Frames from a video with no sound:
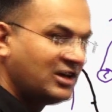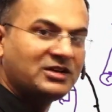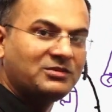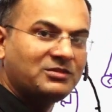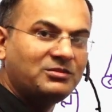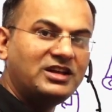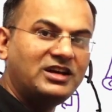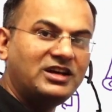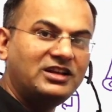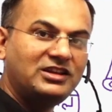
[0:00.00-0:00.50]

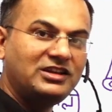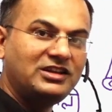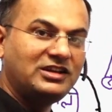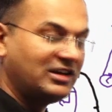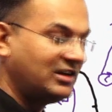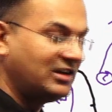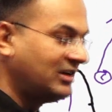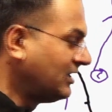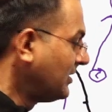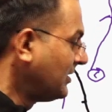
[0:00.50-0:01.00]
बनाती
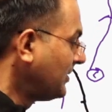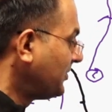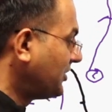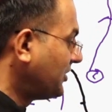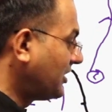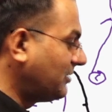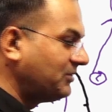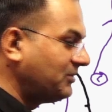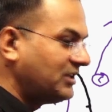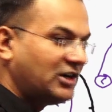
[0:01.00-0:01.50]
है
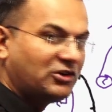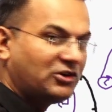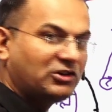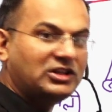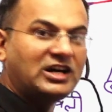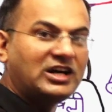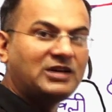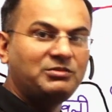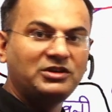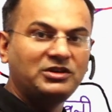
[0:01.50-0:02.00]
नर्मदा और
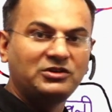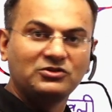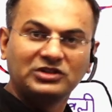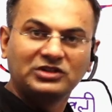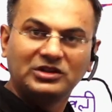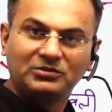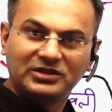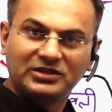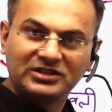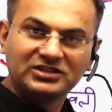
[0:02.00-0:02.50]
तापी
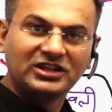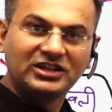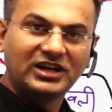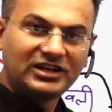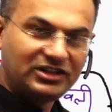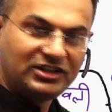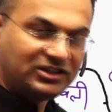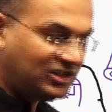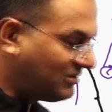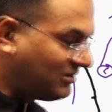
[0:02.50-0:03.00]
क्योंकि भ्रंश
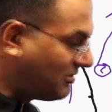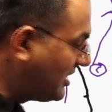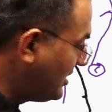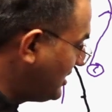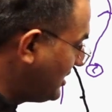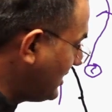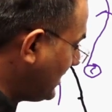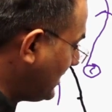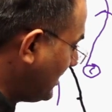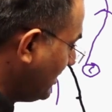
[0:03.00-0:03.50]
घाटी से
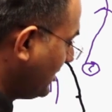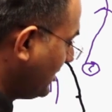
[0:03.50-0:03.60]
बहती है